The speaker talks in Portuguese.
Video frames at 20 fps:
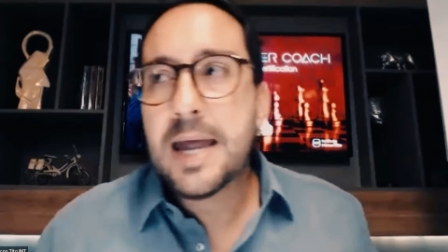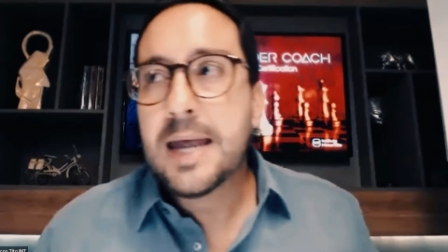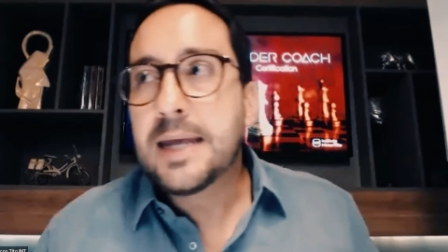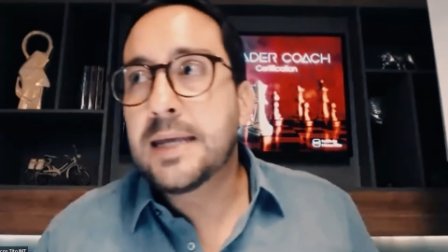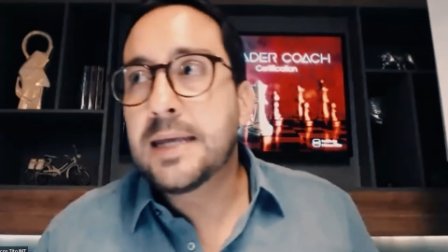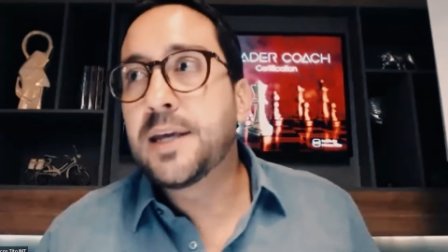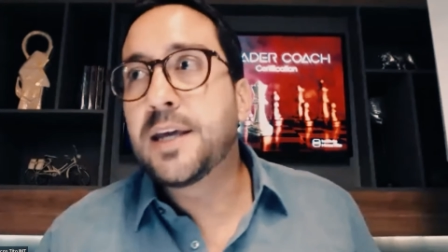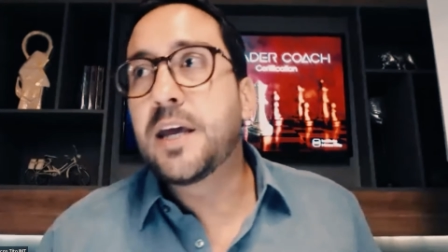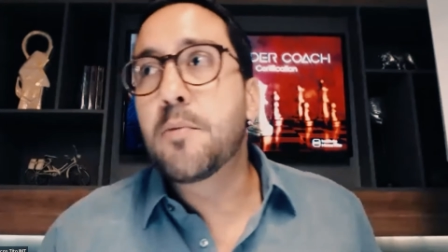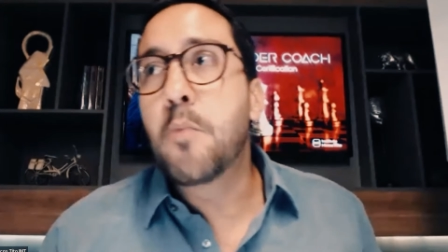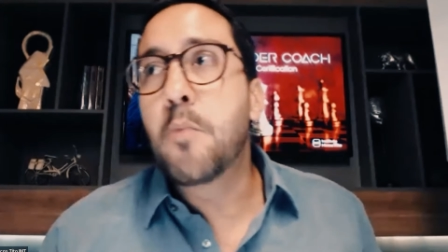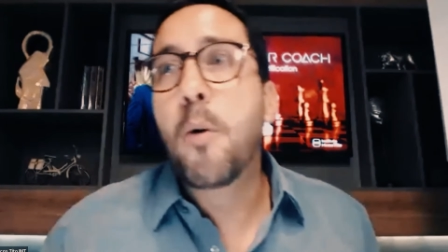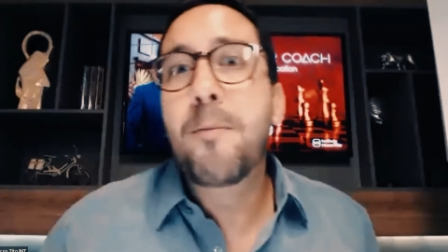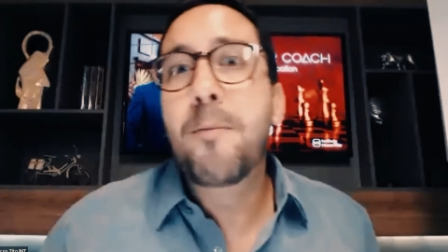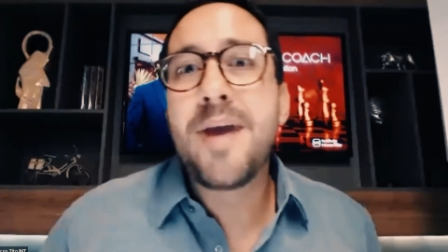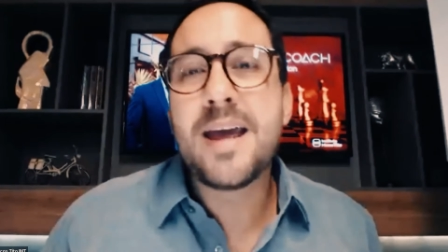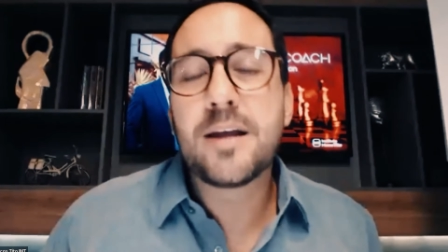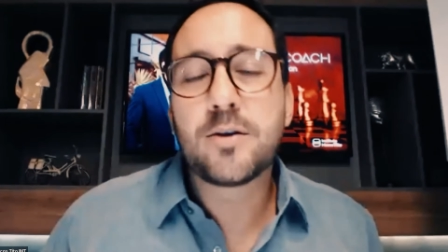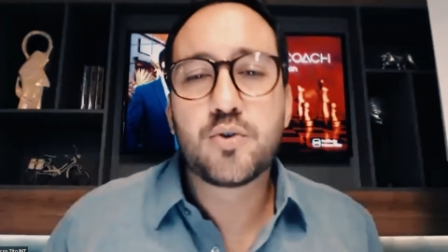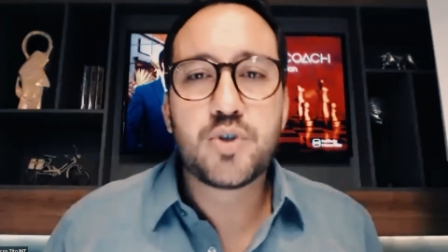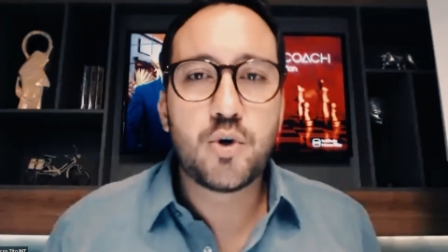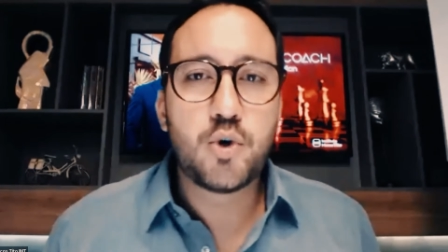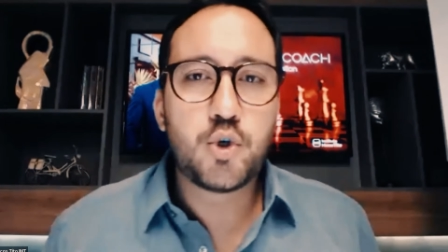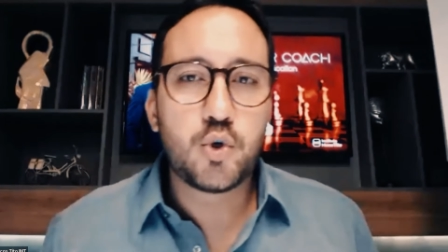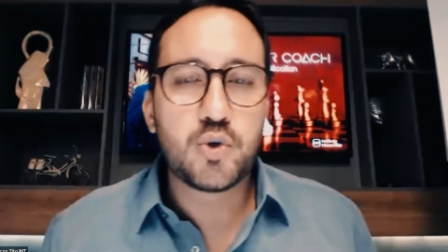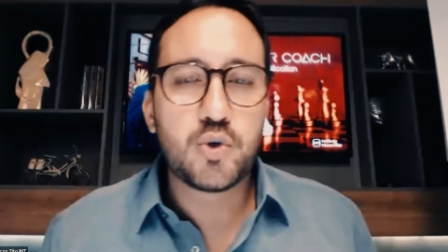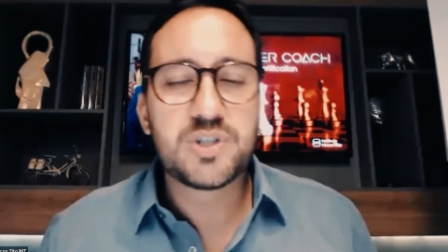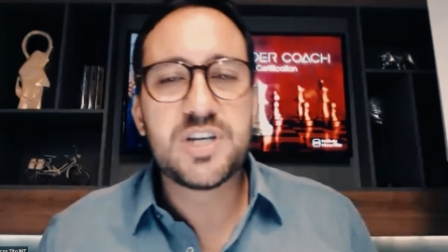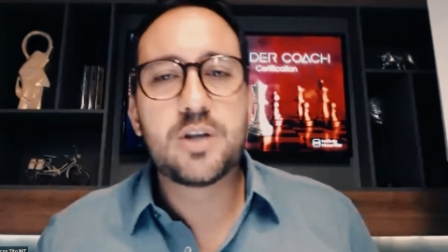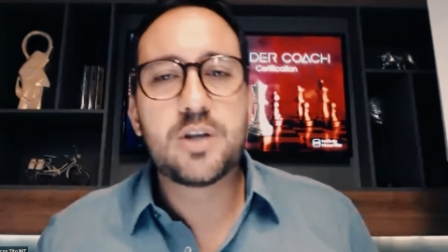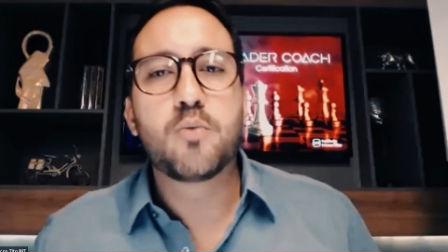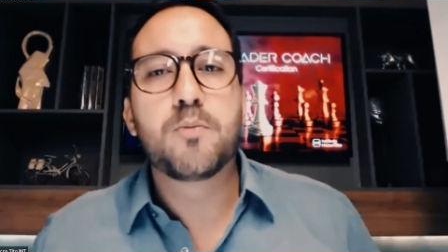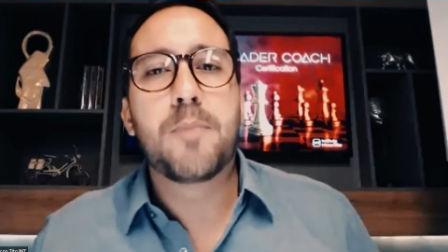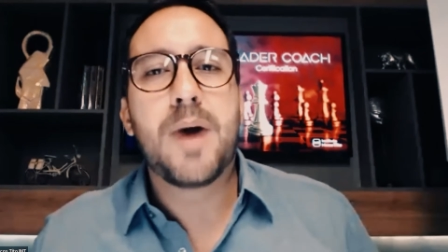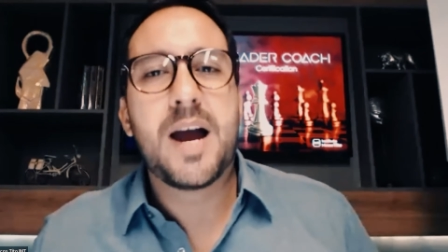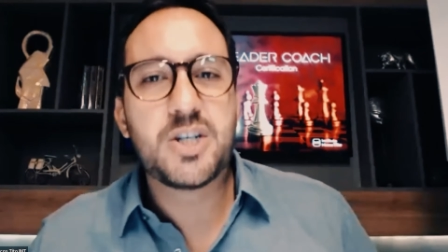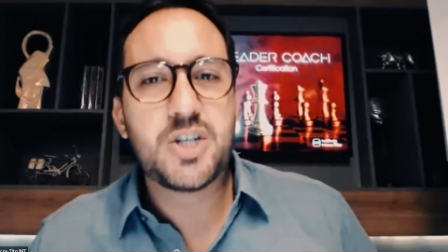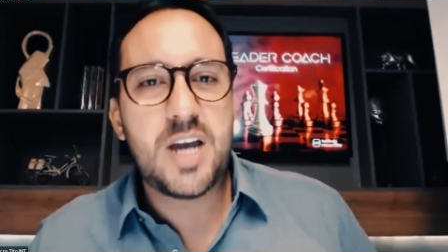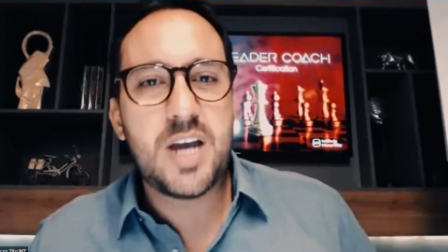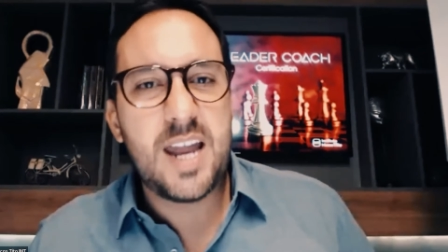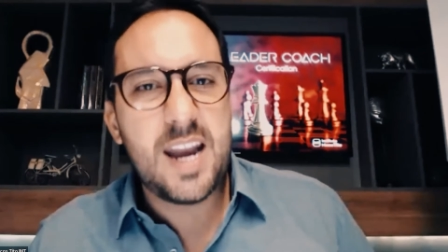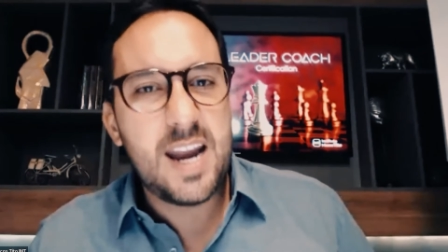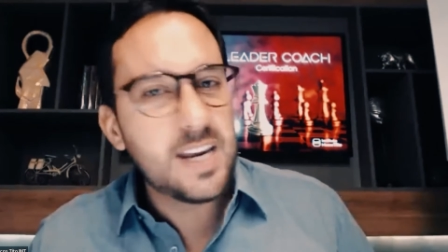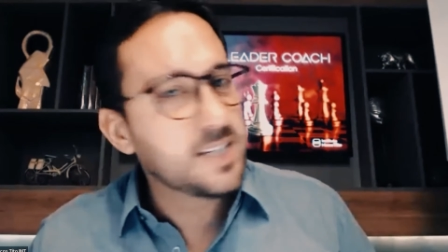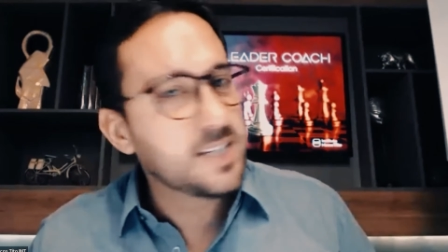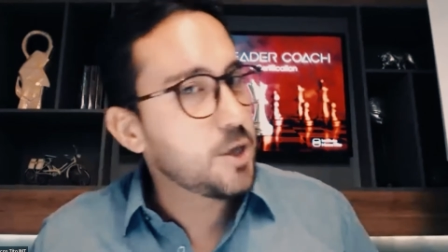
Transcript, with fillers: em que momentos eu estou sendo mais gerente,